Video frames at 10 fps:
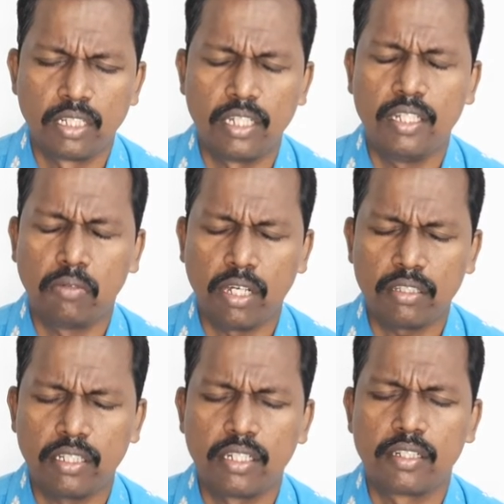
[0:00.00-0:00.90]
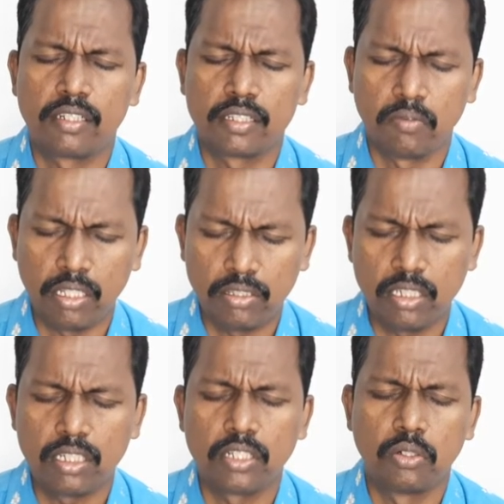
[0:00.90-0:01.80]
என்ன வார்த்தைகளை எங்களுக்கு
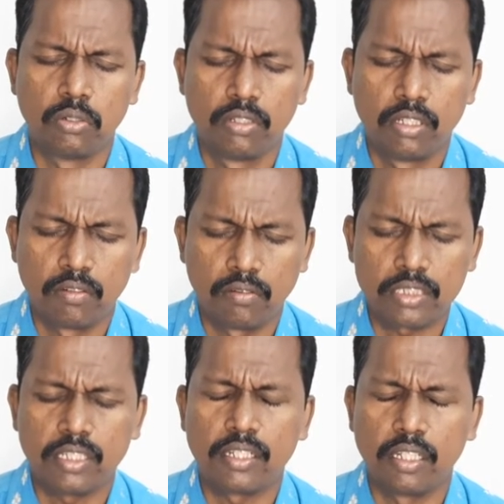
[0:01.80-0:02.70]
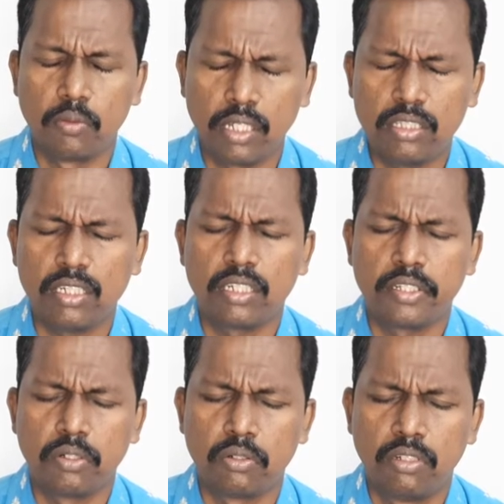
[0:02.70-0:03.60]
வைத்திருக்கிறீரோ வசனங்களை
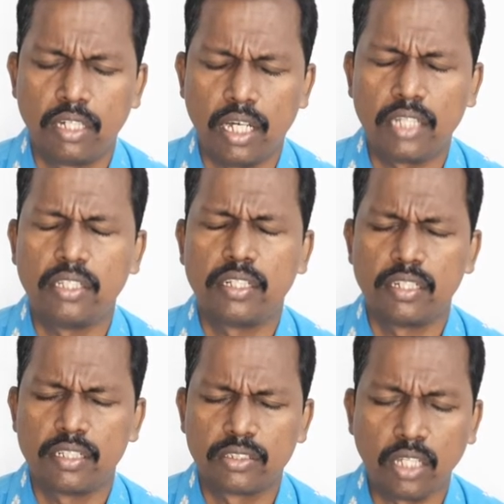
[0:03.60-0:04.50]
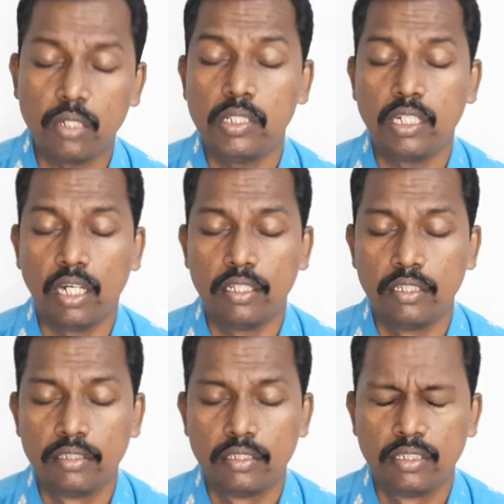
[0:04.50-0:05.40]
வைத்திருக்கிறீரோ அதை எங்களுக்கு தருவீராக
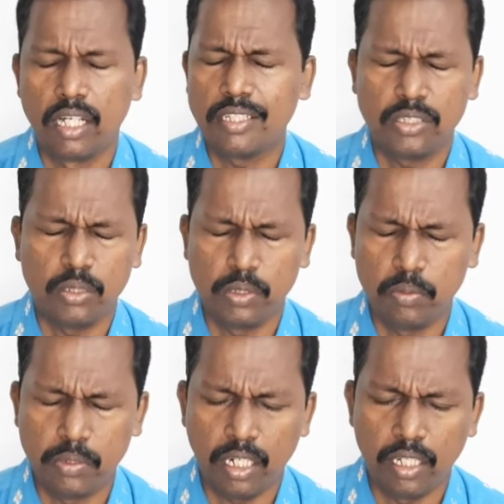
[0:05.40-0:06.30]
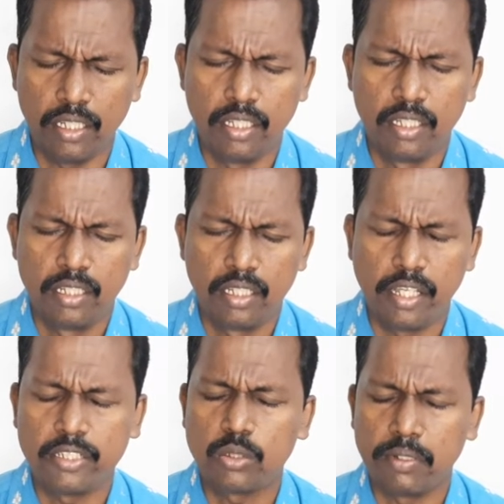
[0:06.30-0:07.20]
ஆசீர்வதிப்பீராக
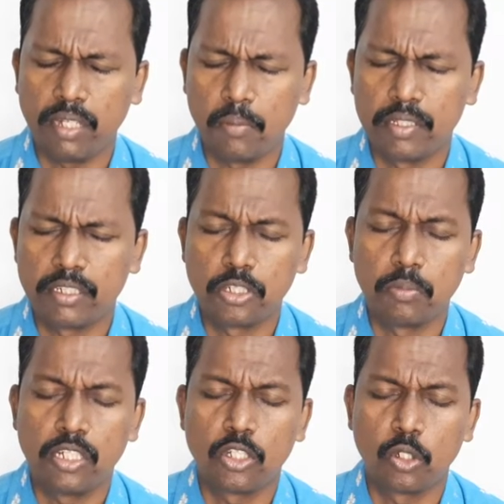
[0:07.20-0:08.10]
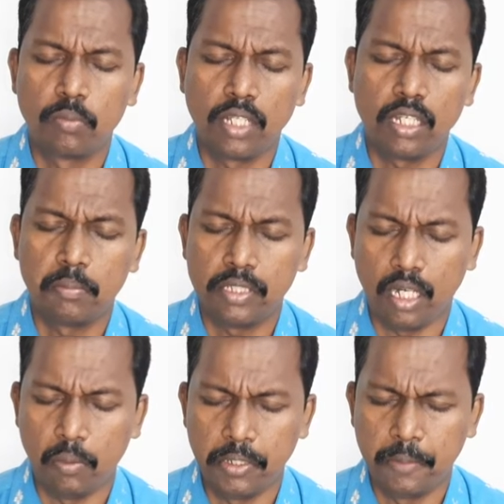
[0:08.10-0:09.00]
இயேசுவின் நாமத்தில் ஜெபிக்கிறோம் நல்ல
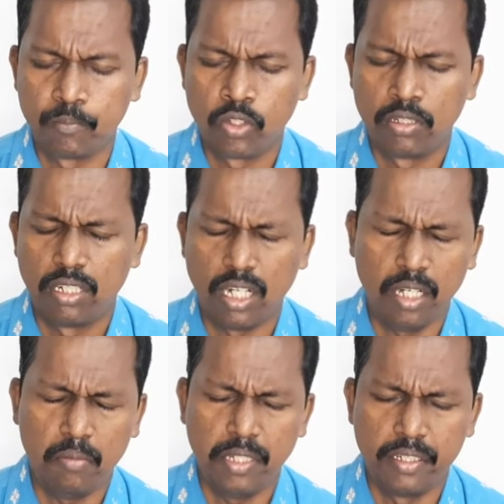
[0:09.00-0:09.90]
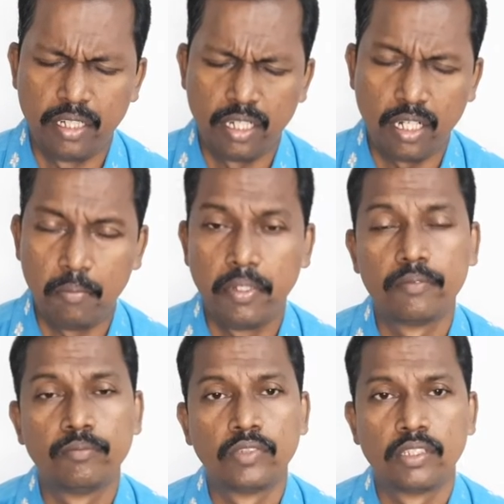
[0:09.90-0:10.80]
பிதாவே ஆமே ஆமே
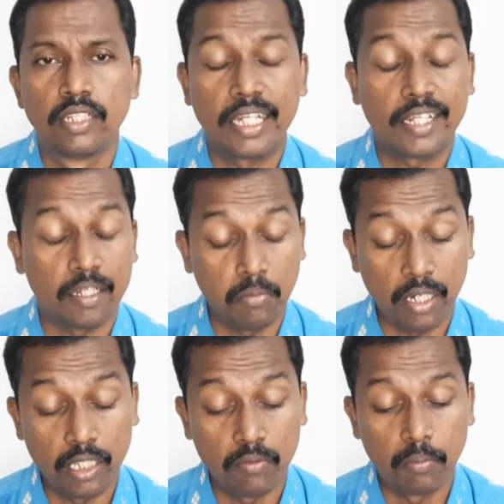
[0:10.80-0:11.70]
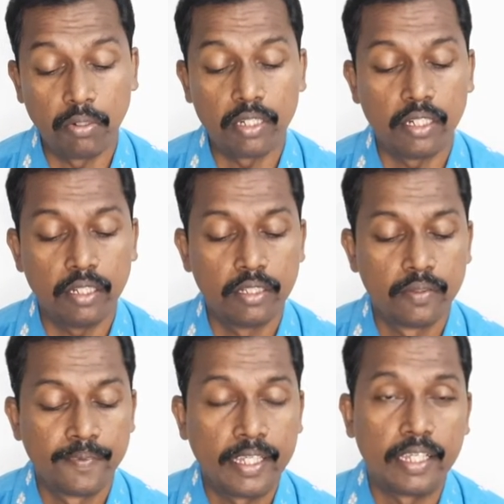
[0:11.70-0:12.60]
எனக்கு அன்பான தெய்வ பிள்ளைகளே
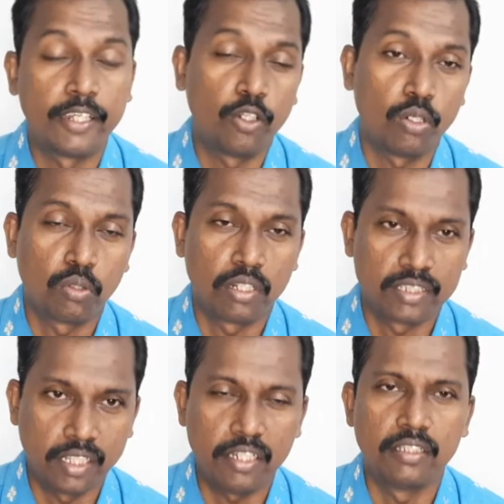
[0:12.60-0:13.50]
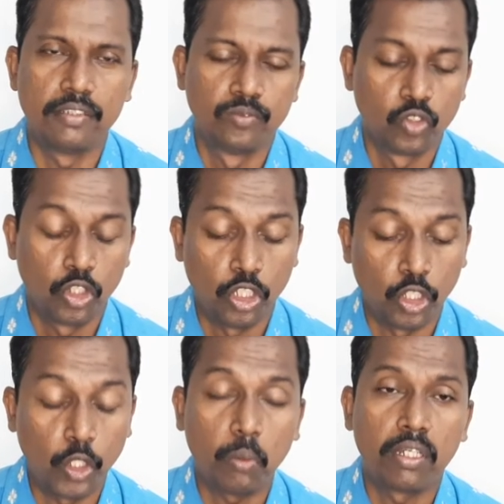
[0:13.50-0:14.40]
என்னோடு கூட சேர்ந்து
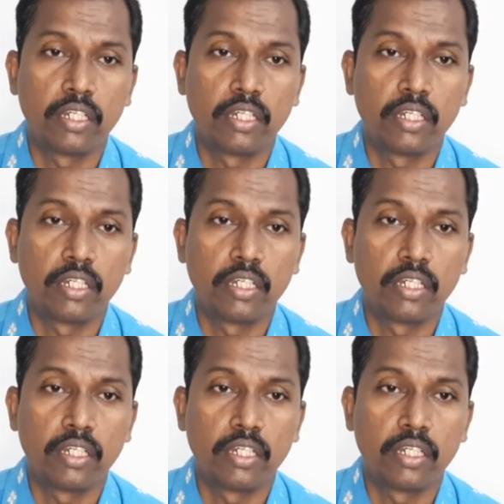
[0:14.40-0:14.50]
யோவான்